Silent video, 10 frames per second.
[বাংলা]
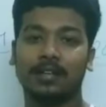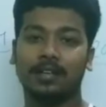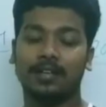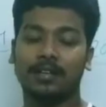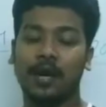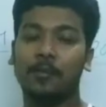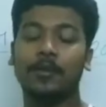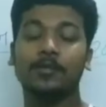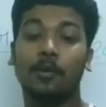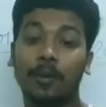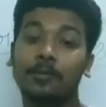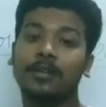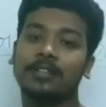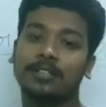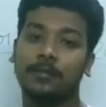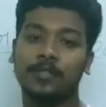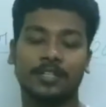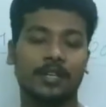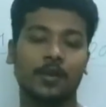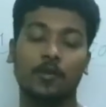আর আমরা সবাই মিলে
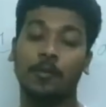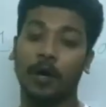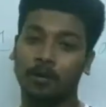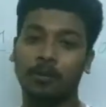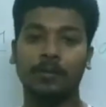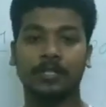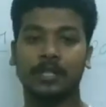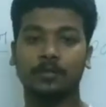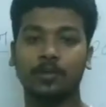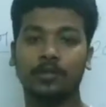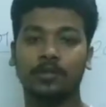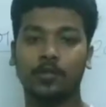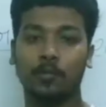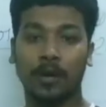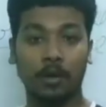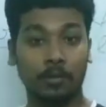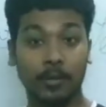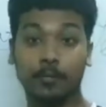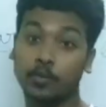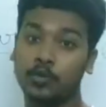সাবজেক্টটাকে খুব ভালোভাবে শিখব খুব
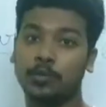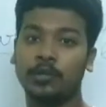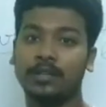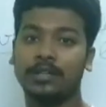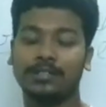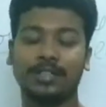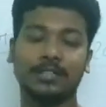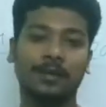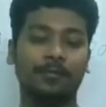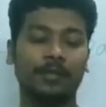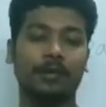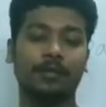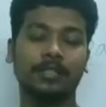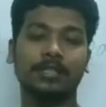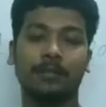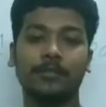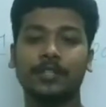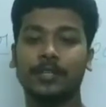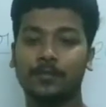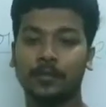ভালোভাবে বুঝব যাতে আমরা আমাদের
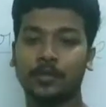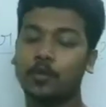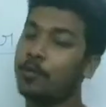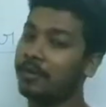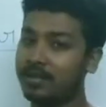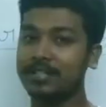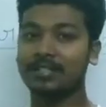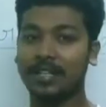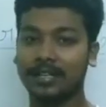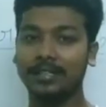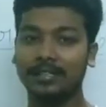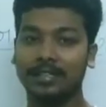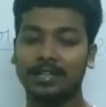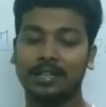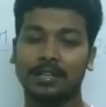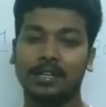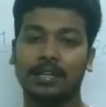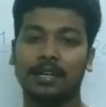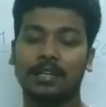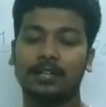সাবজেক্টের প্রতি খুব ইন্টারেস্ট থাকে
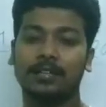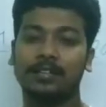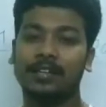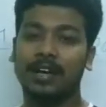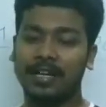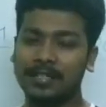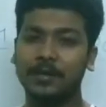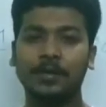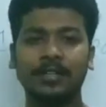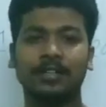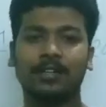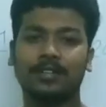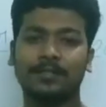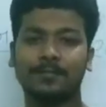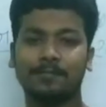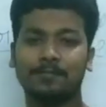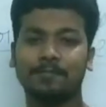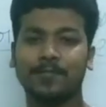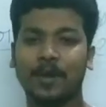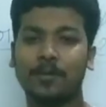আর আশা করি
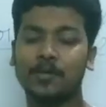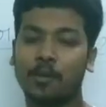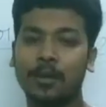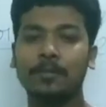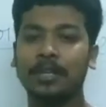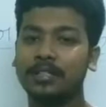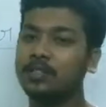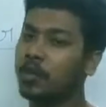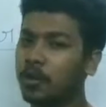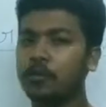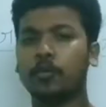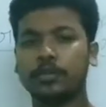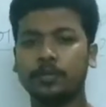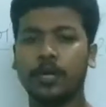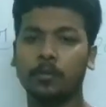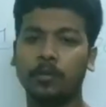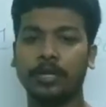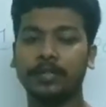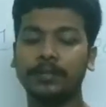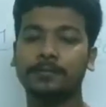আমরা সবাই মিলে এনজয় করে পড়তে পারবো
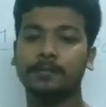এখানে